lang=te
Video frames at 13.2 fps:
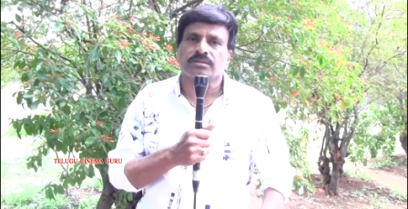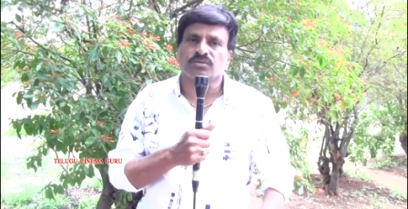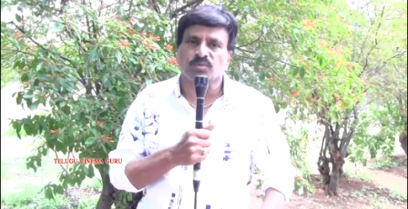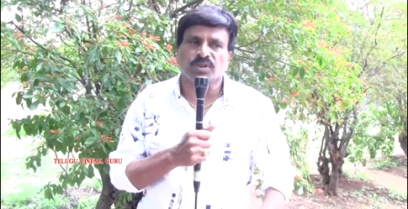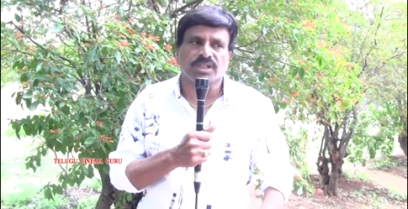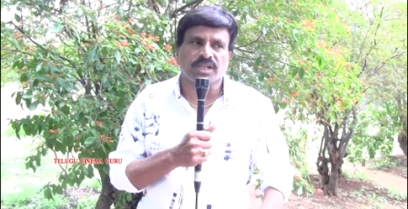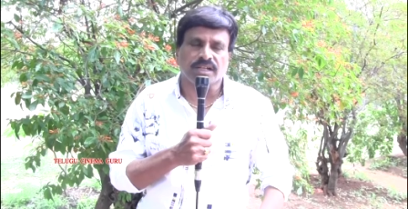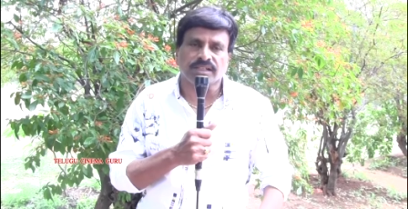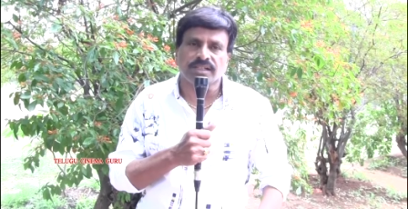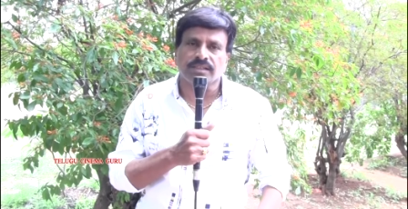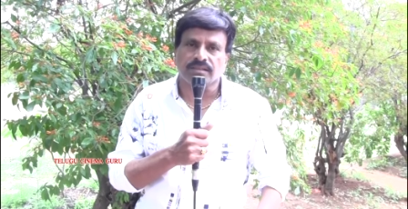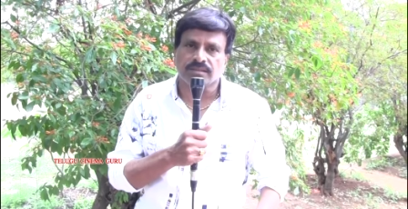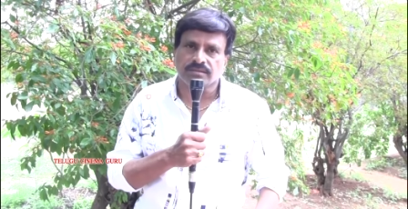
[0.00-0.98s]
సుమన్
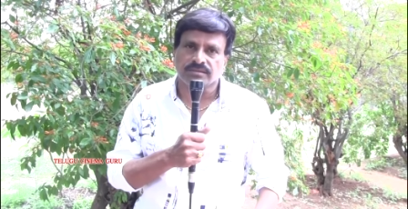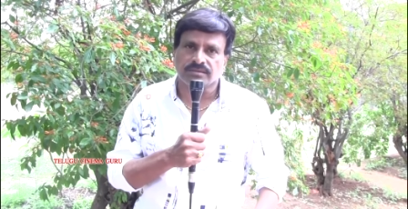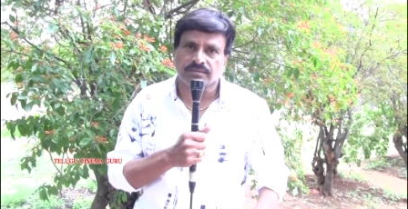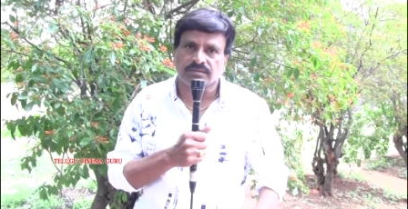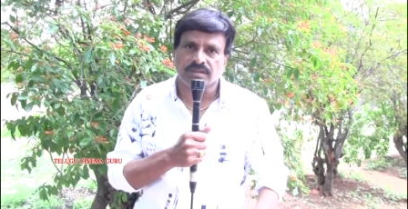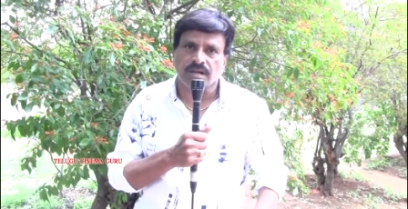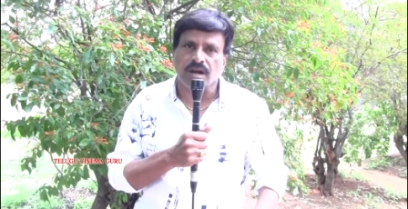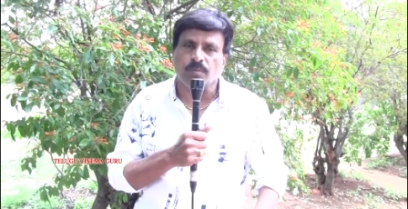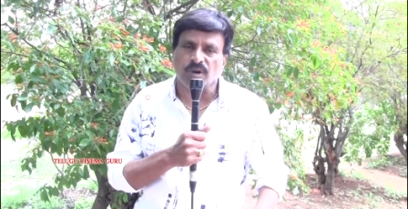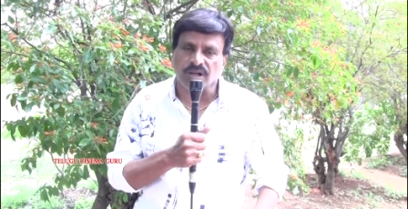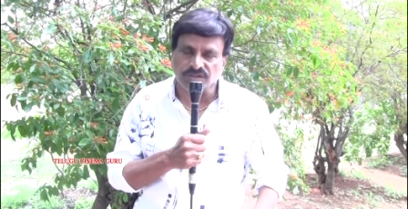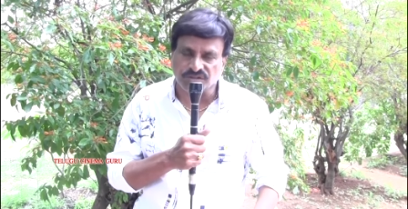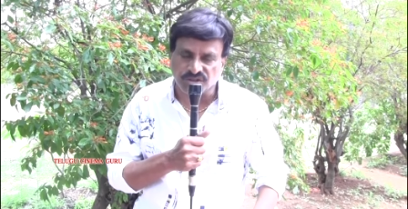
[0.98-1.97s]
గారికి
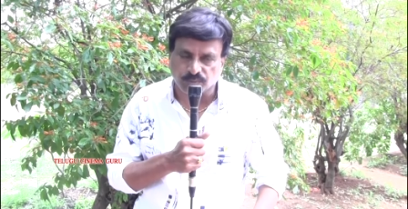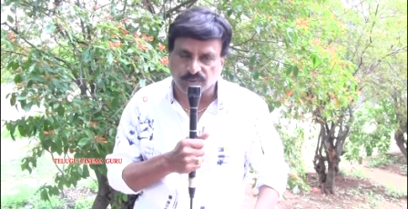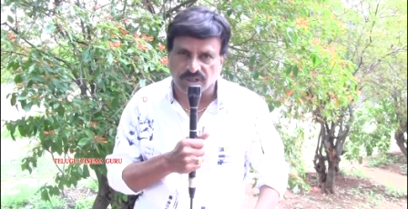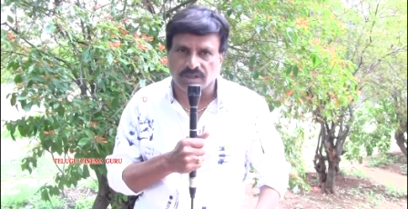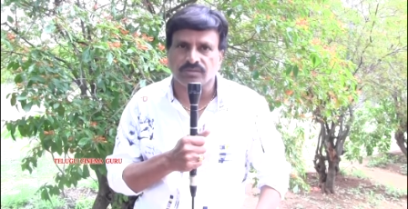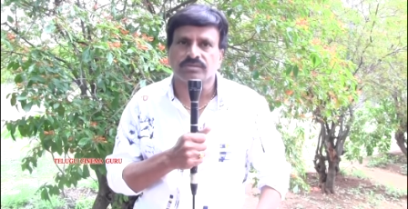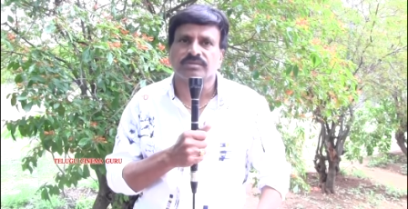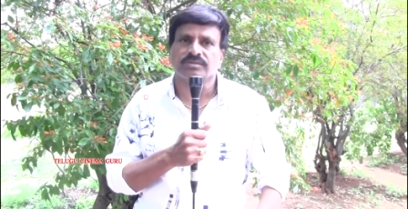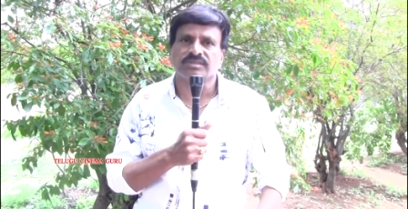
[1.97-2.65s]
అపాలజీ చెప్తున్నాను